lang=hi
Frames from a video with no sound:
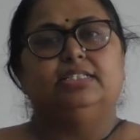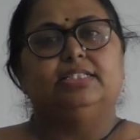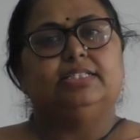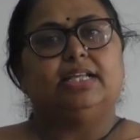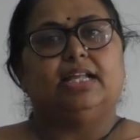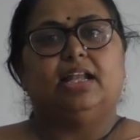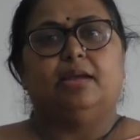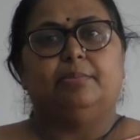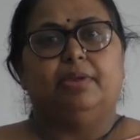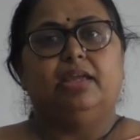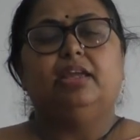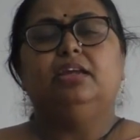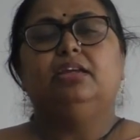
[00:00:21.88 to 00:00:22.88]
जिसका नाम
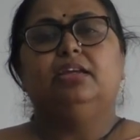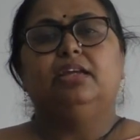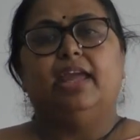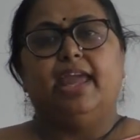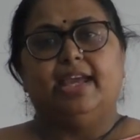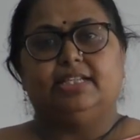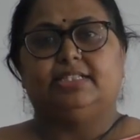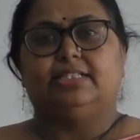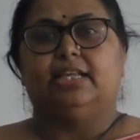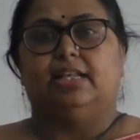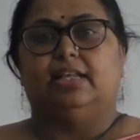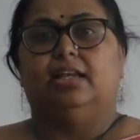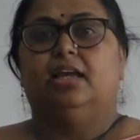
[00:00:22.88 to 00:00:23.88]
है
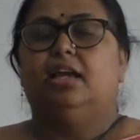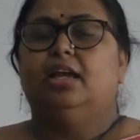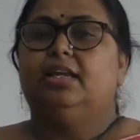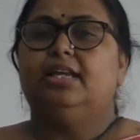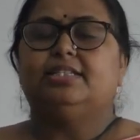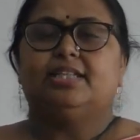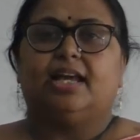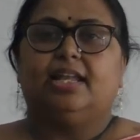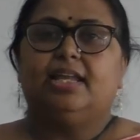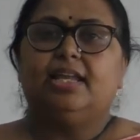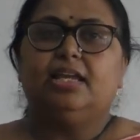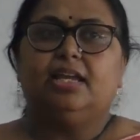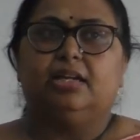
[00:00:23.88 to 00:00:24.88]
एक्सेल ये
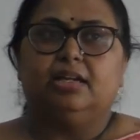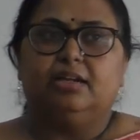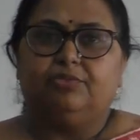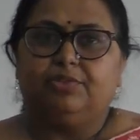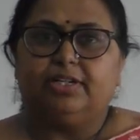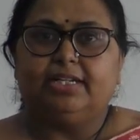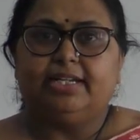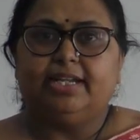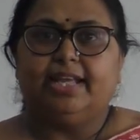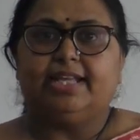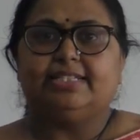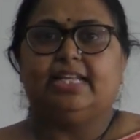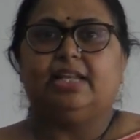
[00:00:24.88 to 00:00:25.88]
सारे वर्ड
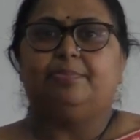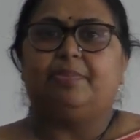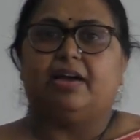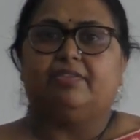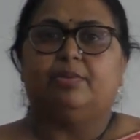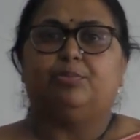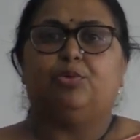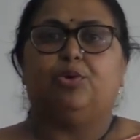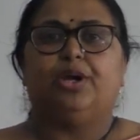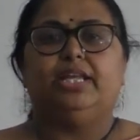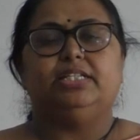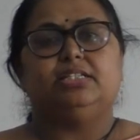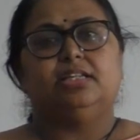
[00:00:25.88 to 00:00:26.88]
एक्सेल पावर
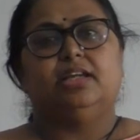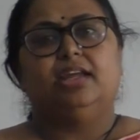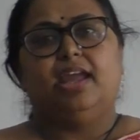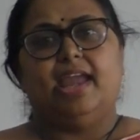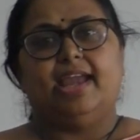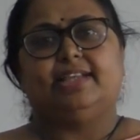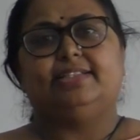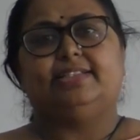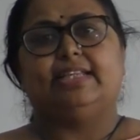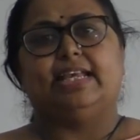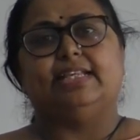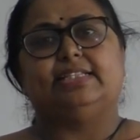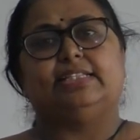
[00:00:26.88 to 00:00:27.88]
पॉइंट
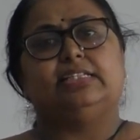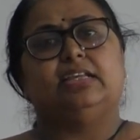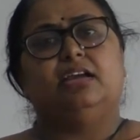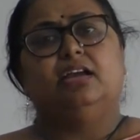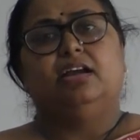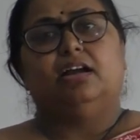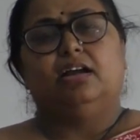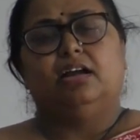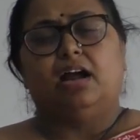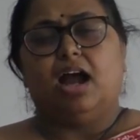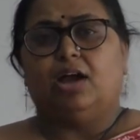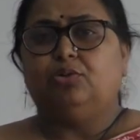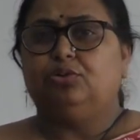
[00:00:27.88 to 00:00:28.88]
एक्सेस
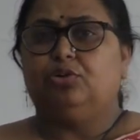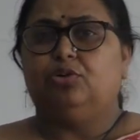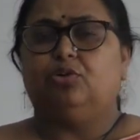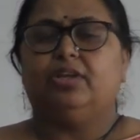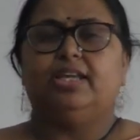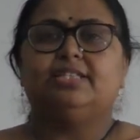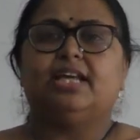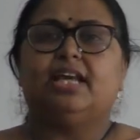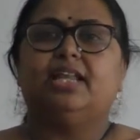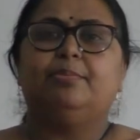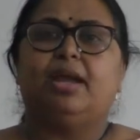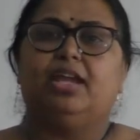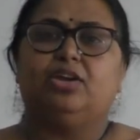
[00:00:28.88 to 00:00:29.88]
आउटलुक ये
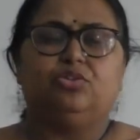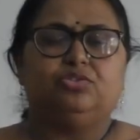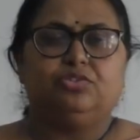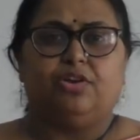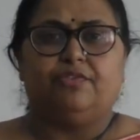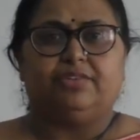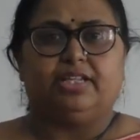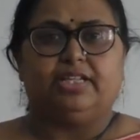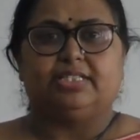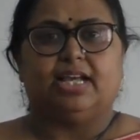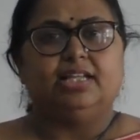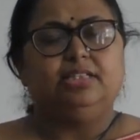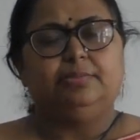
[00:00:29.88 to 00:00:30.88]
सारे माइक्रोसॉफ्ट के
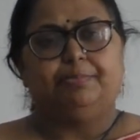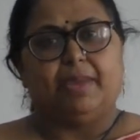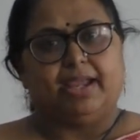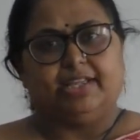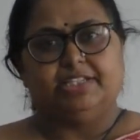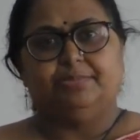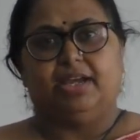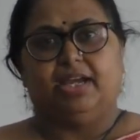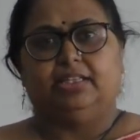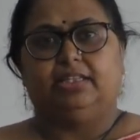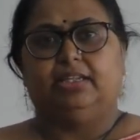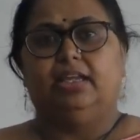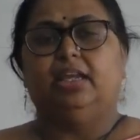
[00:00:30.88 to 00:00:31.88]
साथ पैकेज में
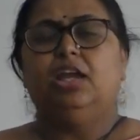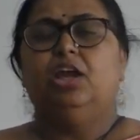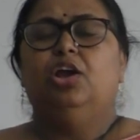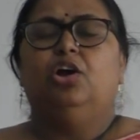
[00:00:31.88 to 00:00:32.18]
आते हैं